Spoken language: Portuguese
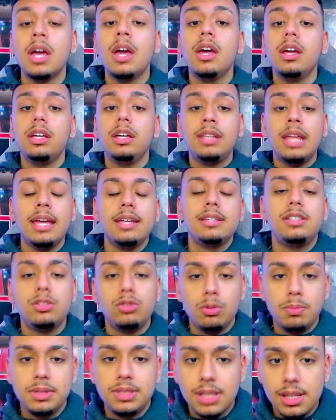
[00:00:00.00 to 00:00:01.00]
E nesse
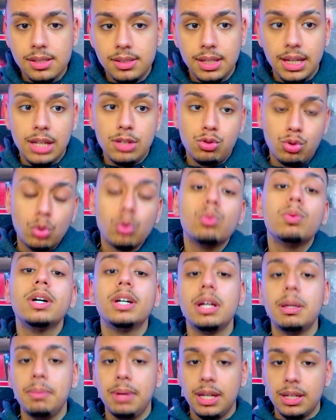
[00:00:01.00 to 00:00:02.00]
sub-17, com um
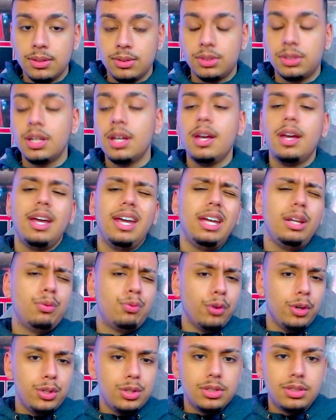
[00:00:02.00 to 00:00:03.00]
ano a menos, ele
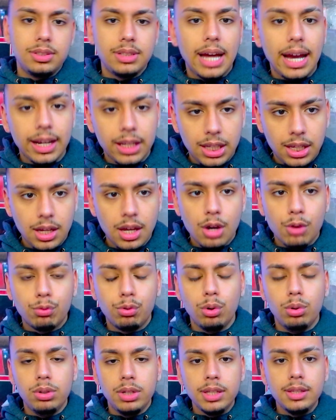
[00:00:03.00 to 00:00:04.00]
foi destaque
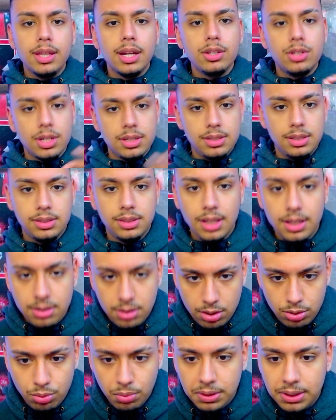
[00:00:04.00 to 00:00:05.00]
foi o líder de
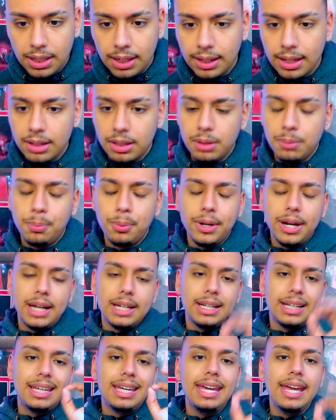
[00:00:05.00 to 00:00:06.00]
assistências do Inter na
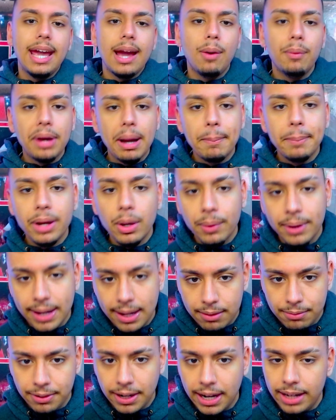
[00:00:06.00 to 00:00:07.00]
temporada, que é o Gabriel
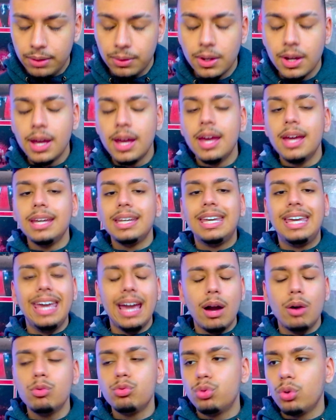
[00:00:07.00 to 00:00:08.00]
Carvalho, que
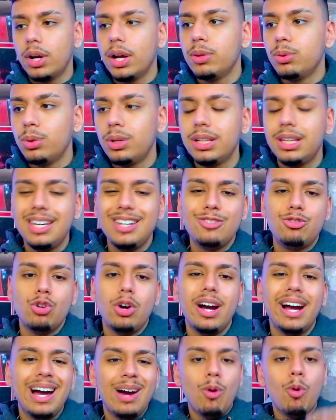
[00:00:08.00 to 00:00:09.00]
é um jogador que
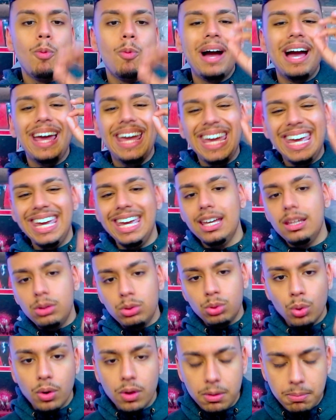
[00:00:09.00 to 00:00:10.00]
joga uma
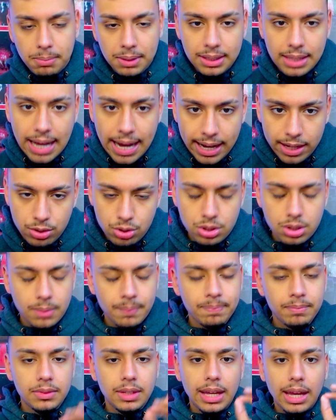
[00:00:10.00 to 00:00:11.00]
enormidade.
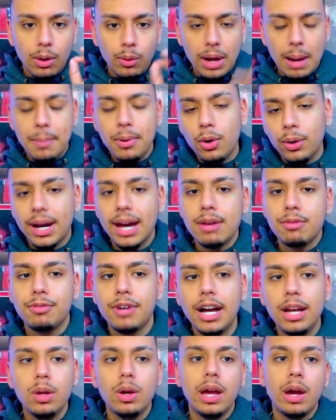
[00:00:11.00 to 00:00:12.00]
O Gabriel
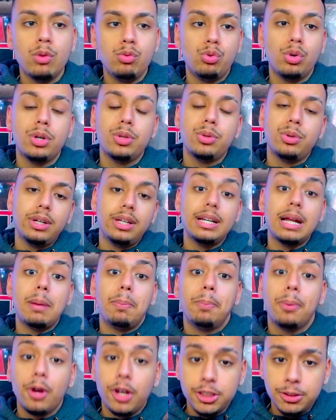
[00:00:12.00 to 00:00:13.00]
Carvalho é um jogador que na
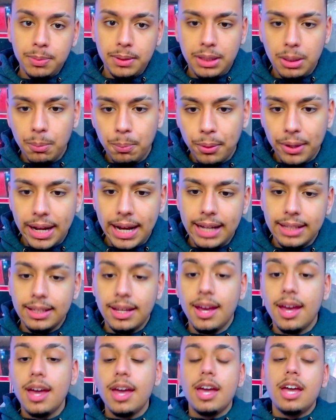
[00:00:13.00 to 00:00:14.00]
próxima temporada
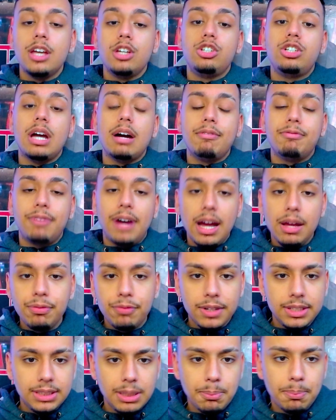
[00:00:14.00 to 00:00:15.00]
já vai
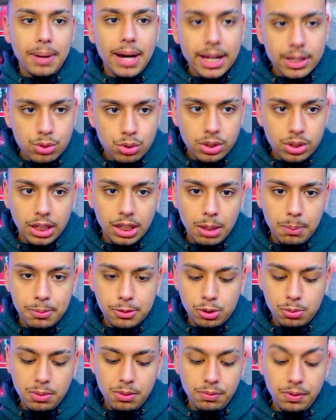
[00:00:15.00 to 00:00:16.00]
fazer parte da equipe
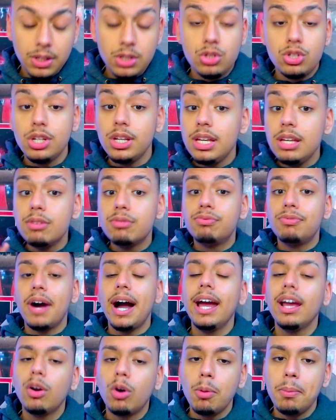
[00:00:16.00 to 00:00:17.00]
sub-20 e
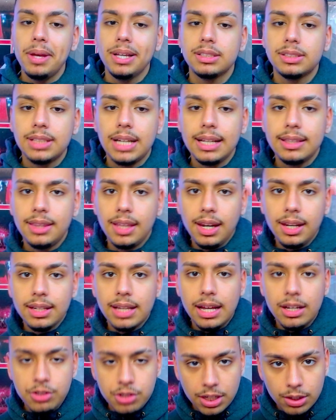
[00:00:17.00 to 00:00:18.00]
vai começar a
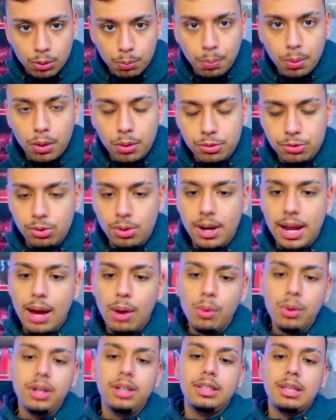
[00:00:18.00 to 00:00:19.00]
treinar já no
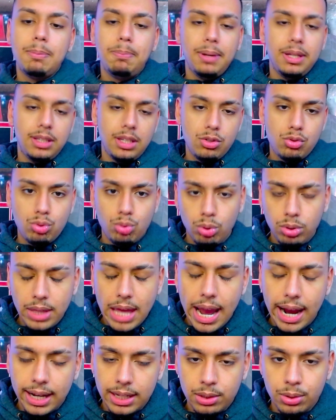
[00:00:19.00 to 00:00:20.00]
profissional, independente do
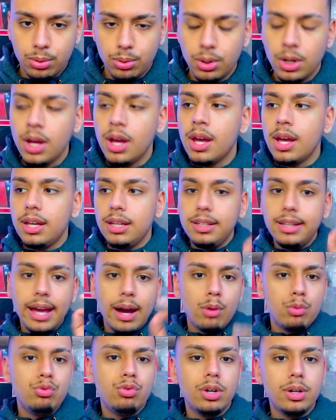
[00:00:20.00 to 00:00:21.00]
técnico. E é
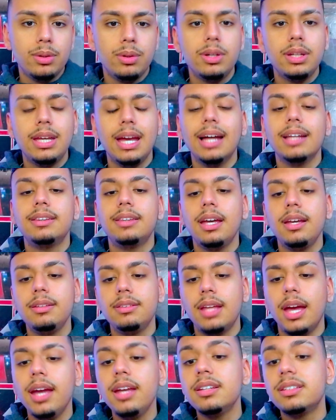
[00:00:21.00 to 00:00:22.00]
um jogador que a
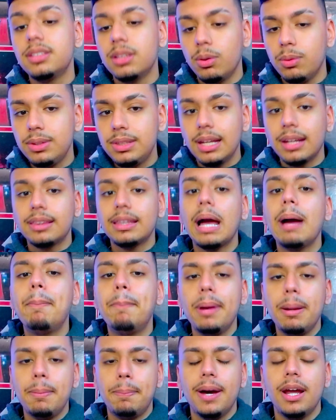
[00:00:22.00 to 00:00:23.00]
tendência, o Inter está
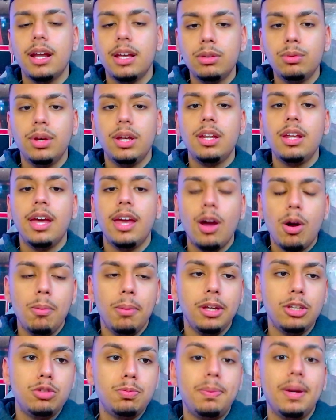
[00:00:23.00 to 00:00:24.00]
preparando ele
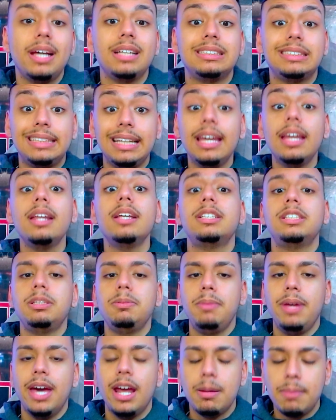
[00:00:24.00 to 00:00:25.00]
realmente para ser esse
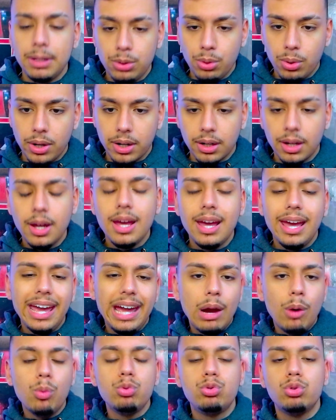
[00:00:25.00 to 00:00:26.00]
meio armador. É
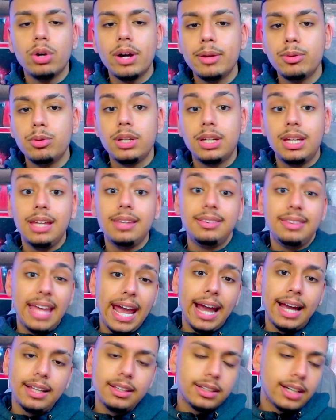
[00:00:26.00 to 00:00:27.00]
um jogador que
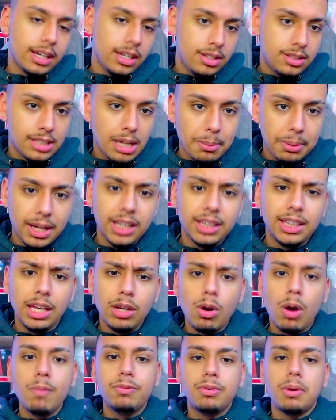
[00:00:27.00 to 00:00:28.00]
técnica a gente sabe que ele tem,
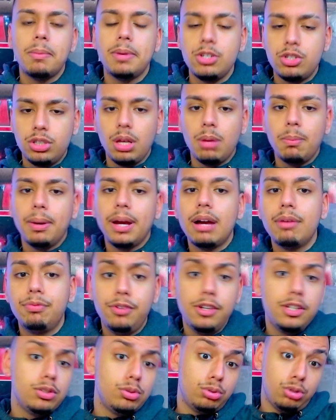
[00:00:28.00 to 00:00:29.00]
obviamente tem que pegar
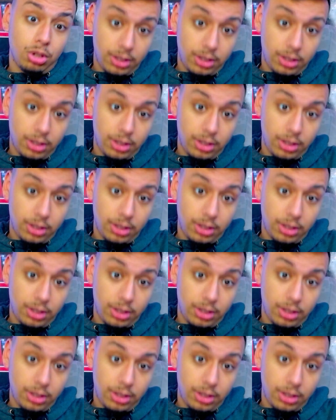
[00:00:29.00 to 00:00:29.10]
físico, só